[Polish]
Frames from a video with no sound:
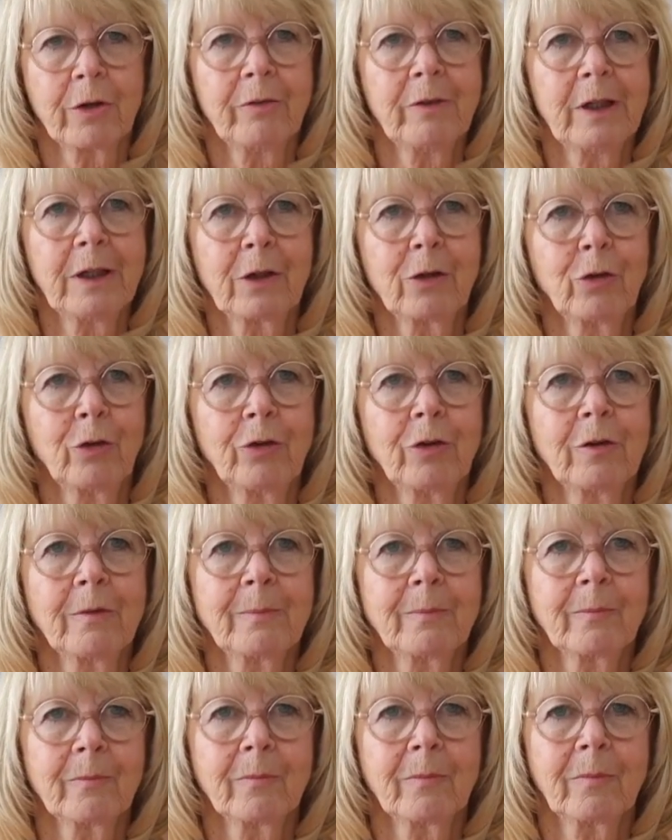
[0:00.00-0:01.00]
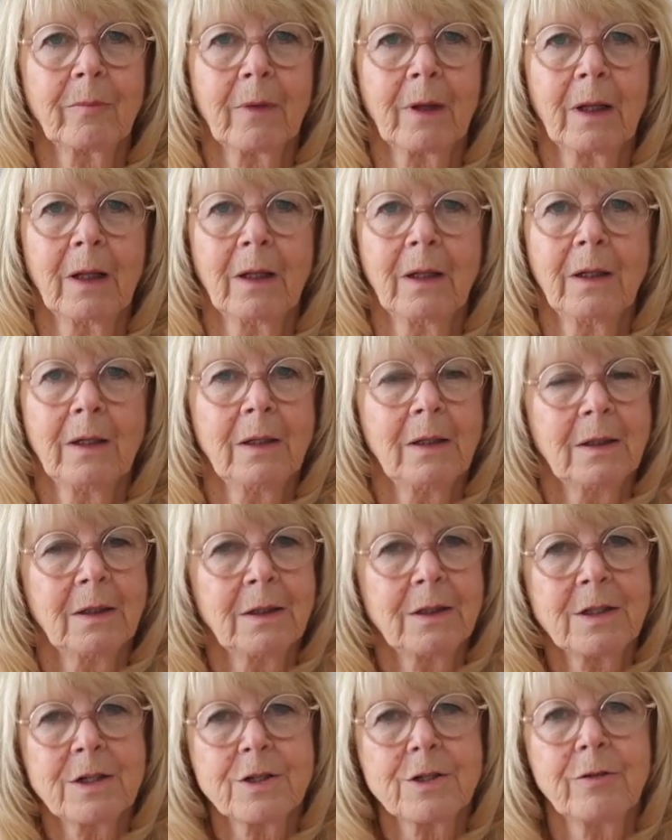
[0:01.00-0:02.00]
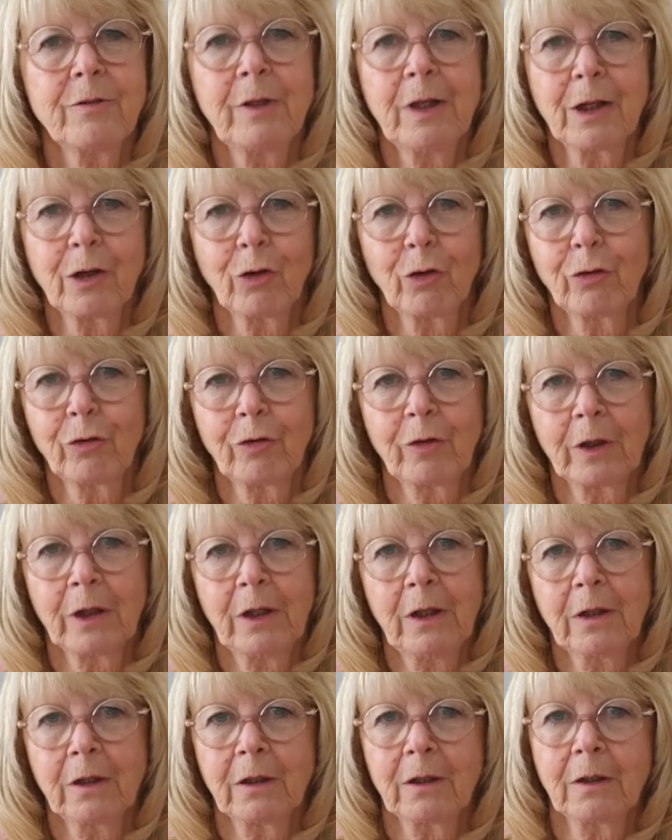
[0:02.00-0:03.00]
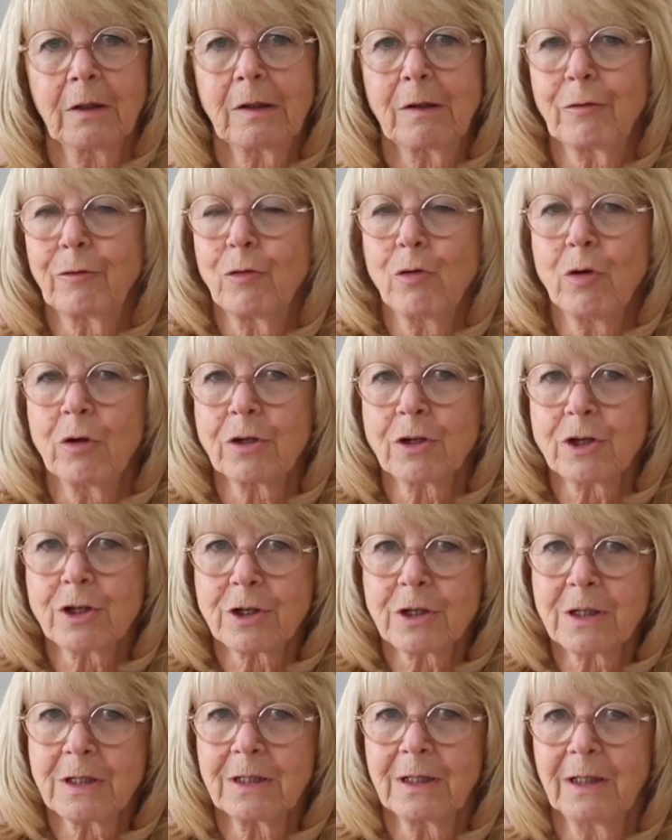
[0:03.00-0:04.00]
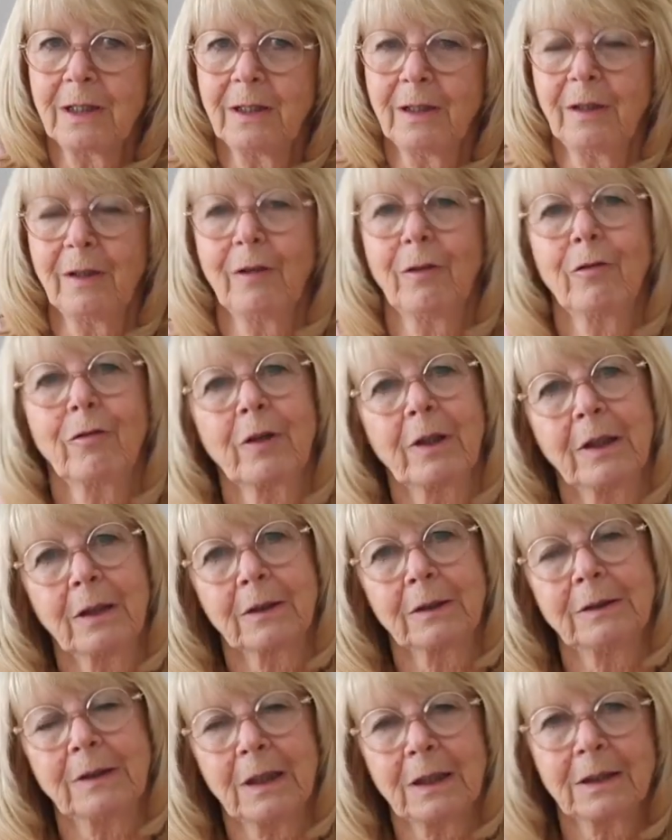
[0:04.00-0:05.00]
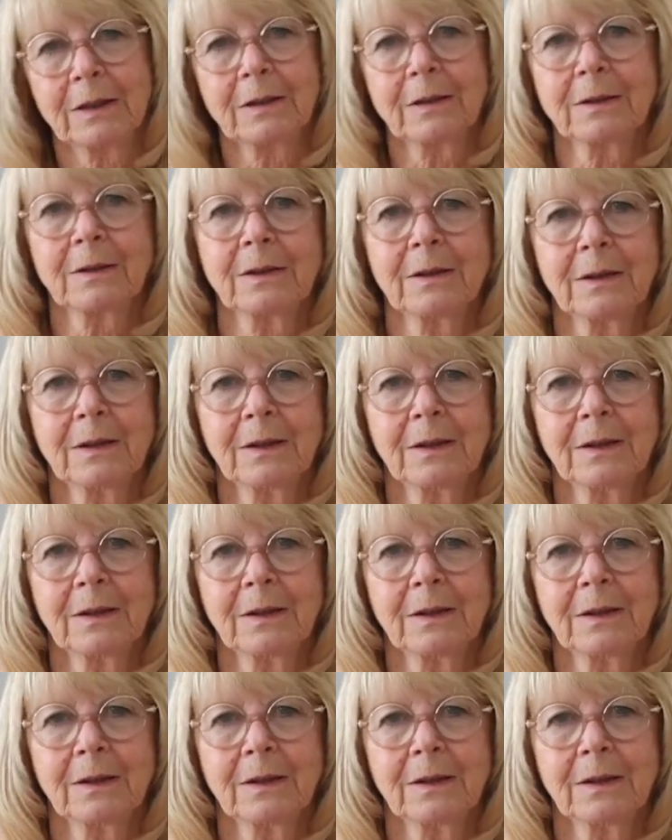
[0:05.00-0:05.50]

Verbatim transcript: ale w tobie jest cały świat. To świat twojej wyobraźni,